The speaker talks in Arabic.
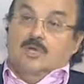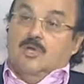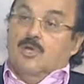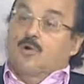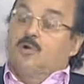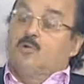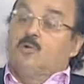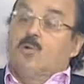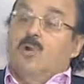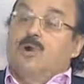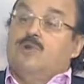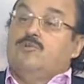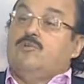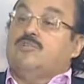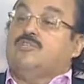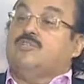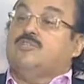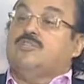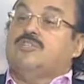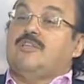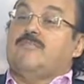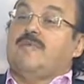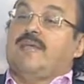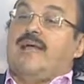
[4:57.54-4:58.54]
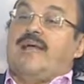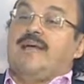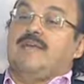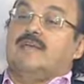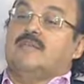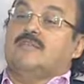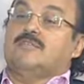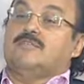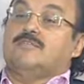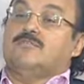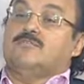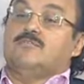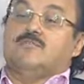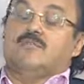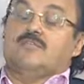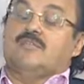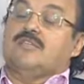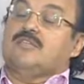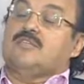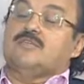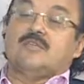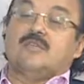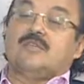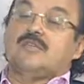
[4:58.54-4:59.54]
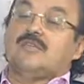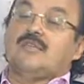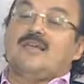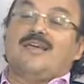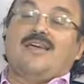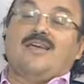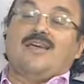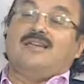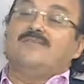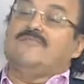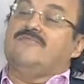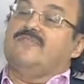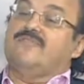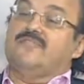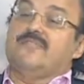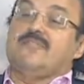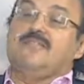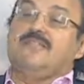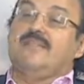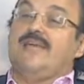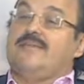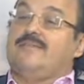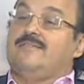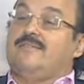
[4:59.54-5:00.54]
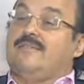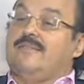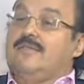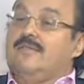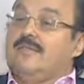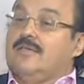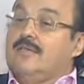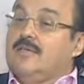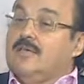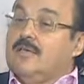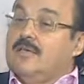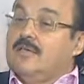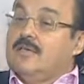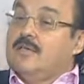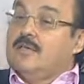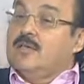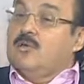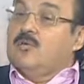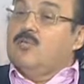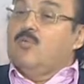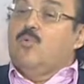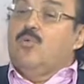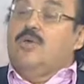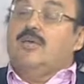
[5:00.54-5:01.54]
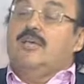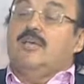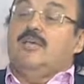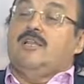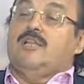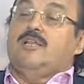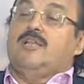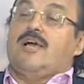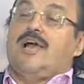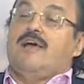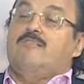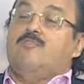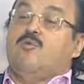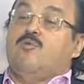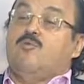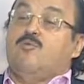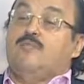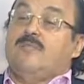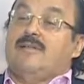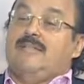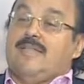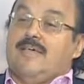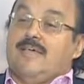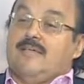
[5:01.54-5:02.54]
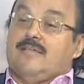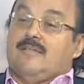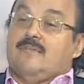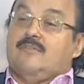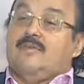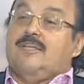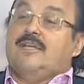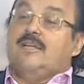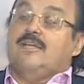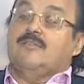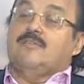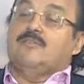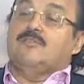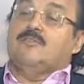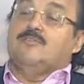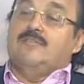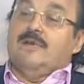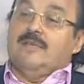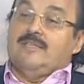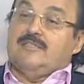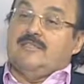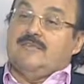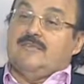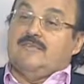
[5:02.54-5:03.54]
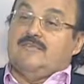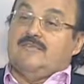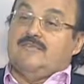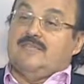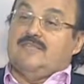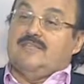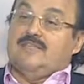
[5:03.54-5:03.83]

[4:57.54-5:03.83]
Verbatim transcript: هو الوش ده بيعجز بتصدر التجاعيد في سن قد ايه وايه اللي عمله البني ادم احنا دلوقتي في